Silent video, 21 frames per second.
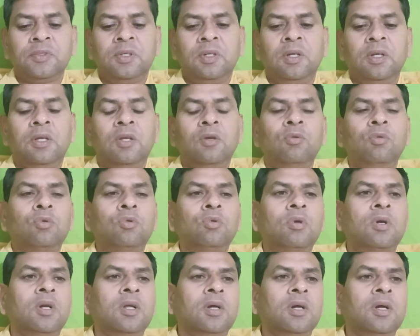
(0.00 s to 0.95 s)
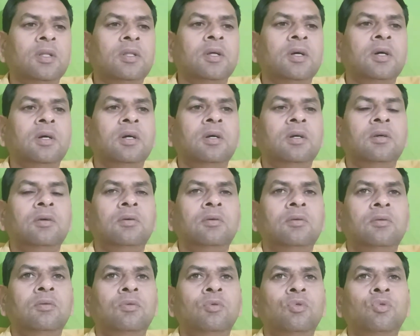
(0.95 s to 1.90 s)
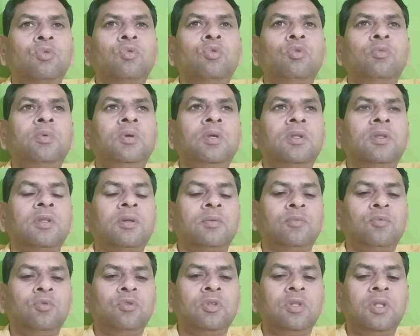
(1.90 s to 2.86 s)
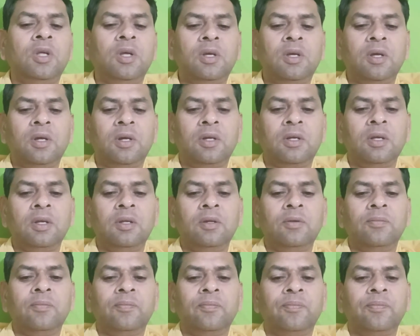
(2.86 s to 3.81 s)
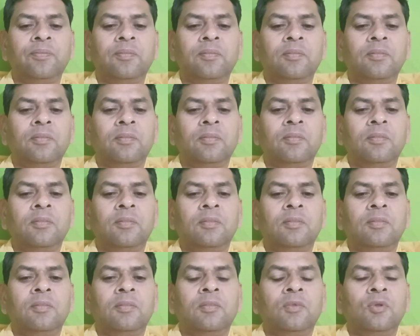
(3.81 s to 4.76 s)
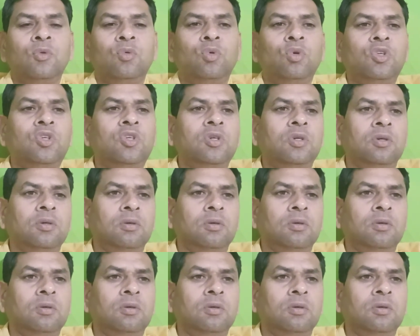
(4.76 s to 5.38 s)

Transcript: लेकिन वो जो लड़का था उसको भी सब कुछ देख करके कुछ